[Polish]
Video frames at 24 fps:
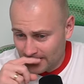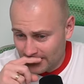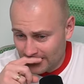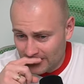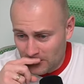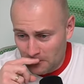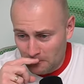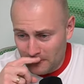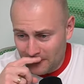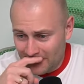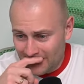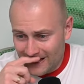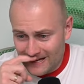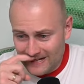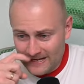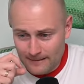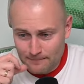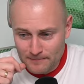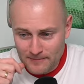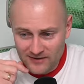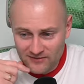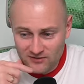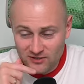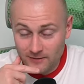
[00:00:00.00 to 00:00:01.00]
Kopenhaga
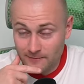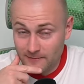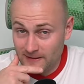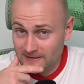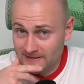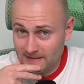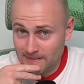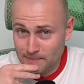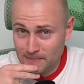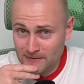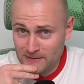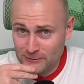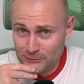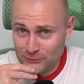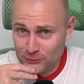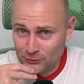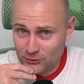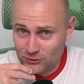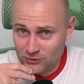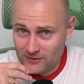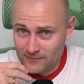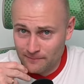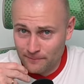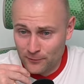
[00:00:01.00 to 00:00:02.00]
pierwsze miejsce
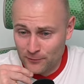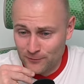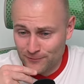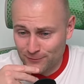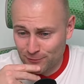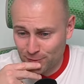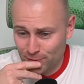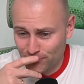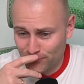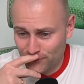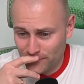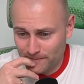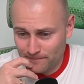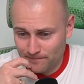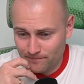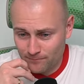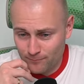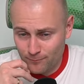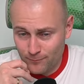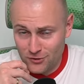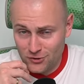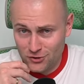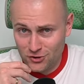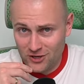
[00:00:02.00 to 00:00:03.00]
58 punktów.
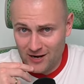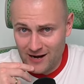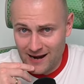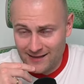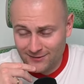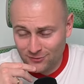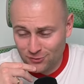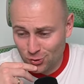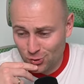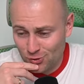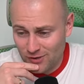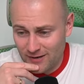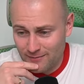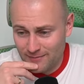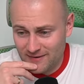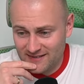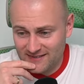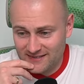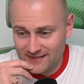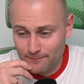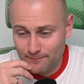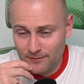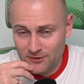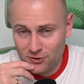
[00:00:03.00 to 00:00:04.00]
Midtjylland drugie
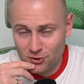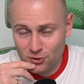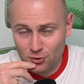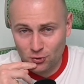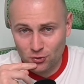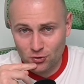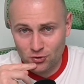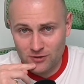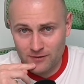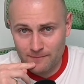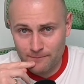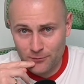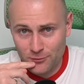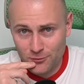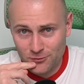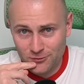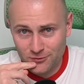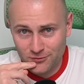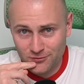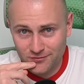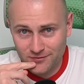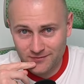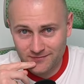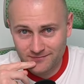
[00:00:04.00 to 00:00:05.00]
miejsce 58
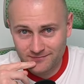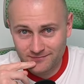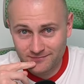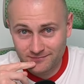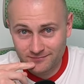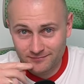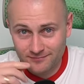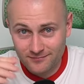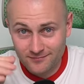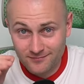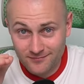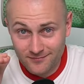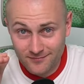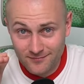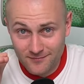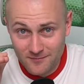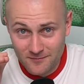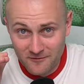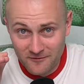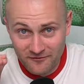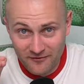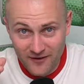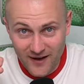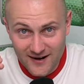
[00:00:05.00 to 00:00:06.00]
punktów.
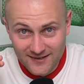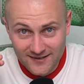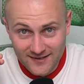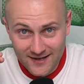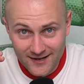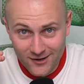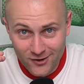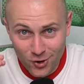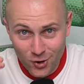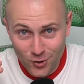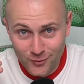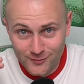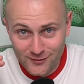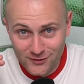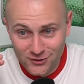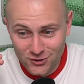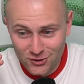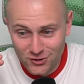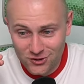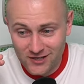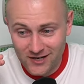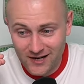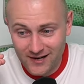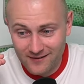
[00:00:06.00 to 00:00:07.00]
Walka o
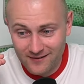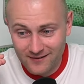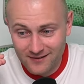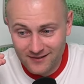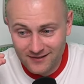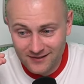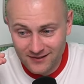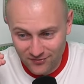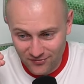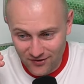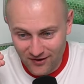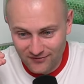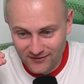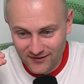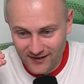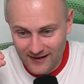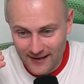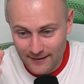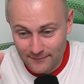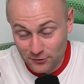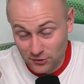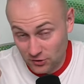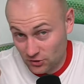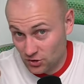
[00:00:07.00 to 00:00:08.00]
mistrza trwa w
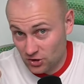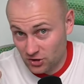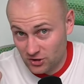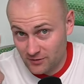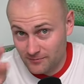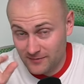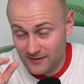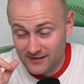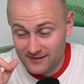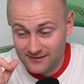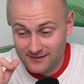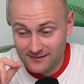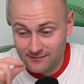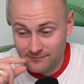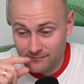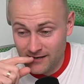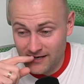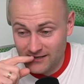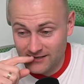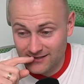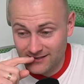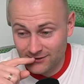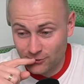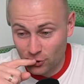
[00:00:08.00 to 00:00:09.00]
najlepsze. Trzecie
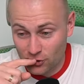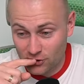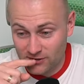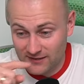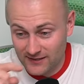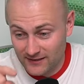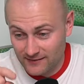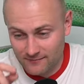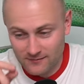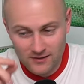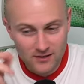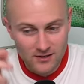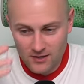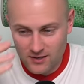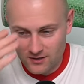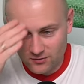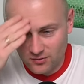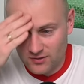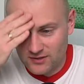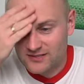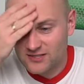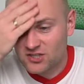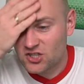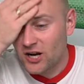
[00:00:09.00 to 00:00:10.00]
miejsce Norcie...
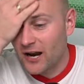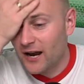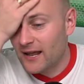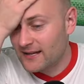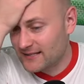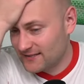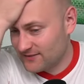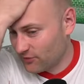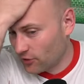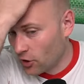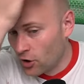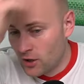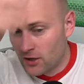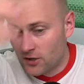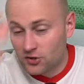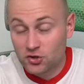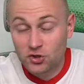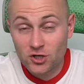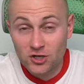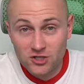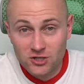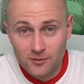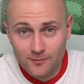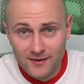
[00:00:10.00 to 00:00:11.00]
To jest szaleństwo.
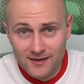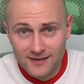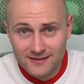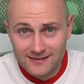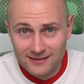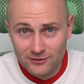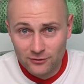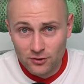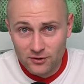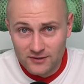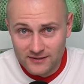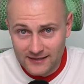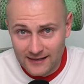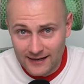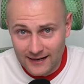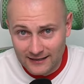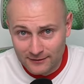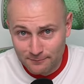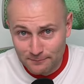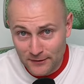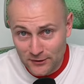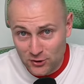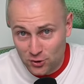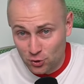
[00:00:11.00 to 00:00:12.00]
Trzecie miejsce
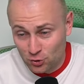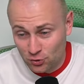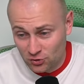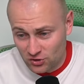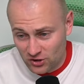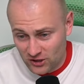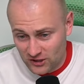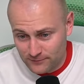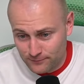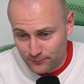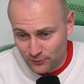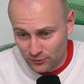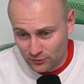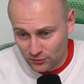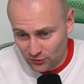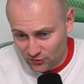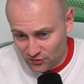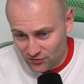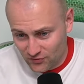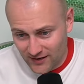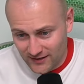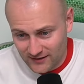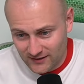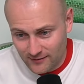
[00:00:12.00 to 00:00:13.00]
Norcieland 56 punktów,
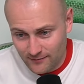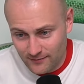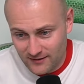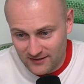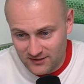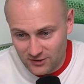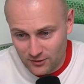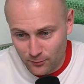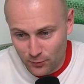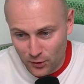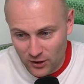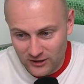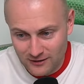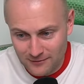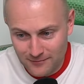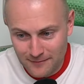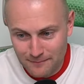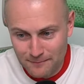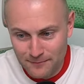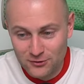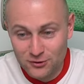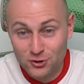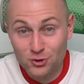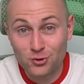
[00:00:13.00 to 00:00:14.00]
czwarte miejsce Brentby
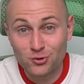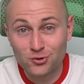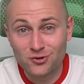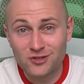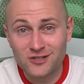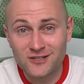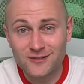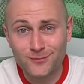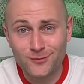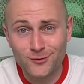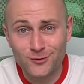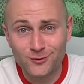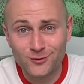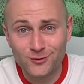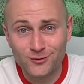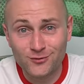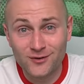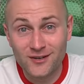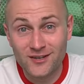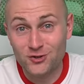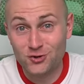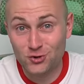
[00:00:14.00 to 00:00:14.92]
56 punktów.